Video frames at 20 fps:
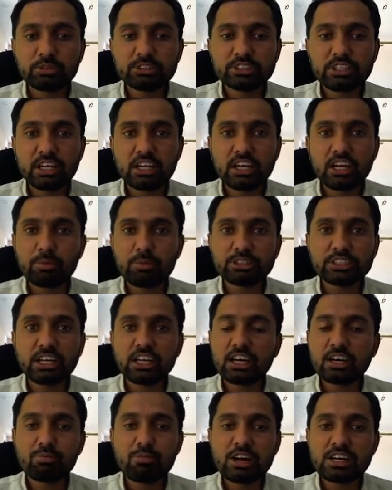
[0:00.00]
చాలక
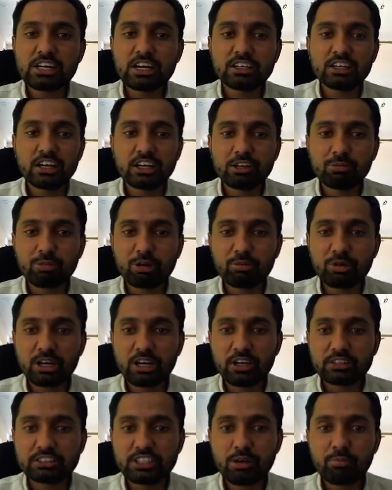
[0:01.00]
ప్రచాలక మాట్లాడతాం కదా మనం
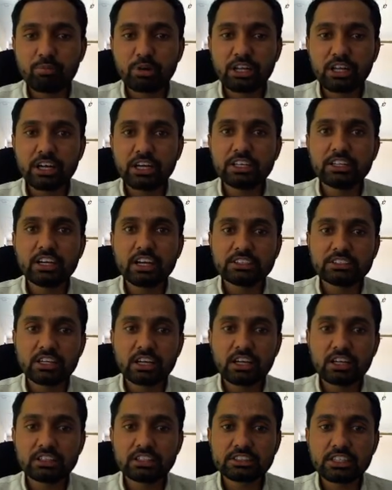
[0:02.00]
అక్కడ సాంప్రదాయ ఇంద్రియ
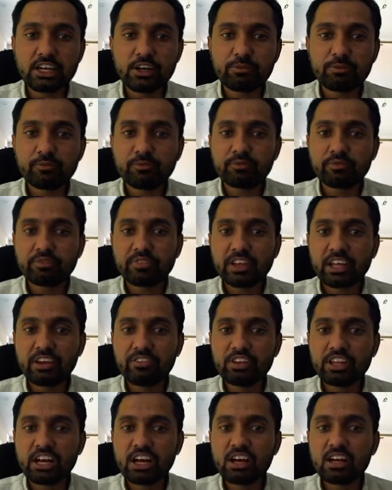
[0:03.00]
చాలక దశ ఈ
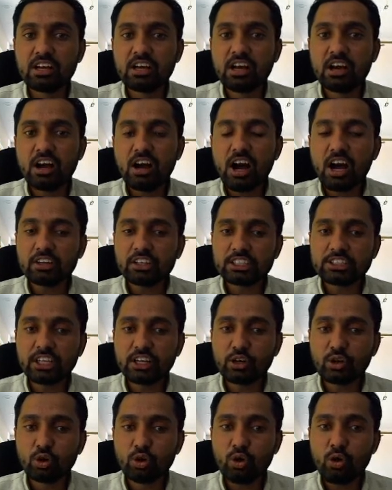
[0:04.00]
విధంగా ఆ
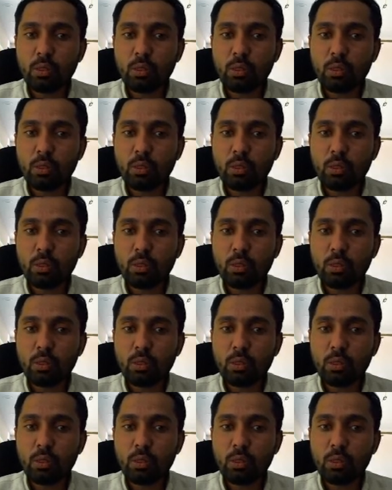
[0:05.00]
దశల్లో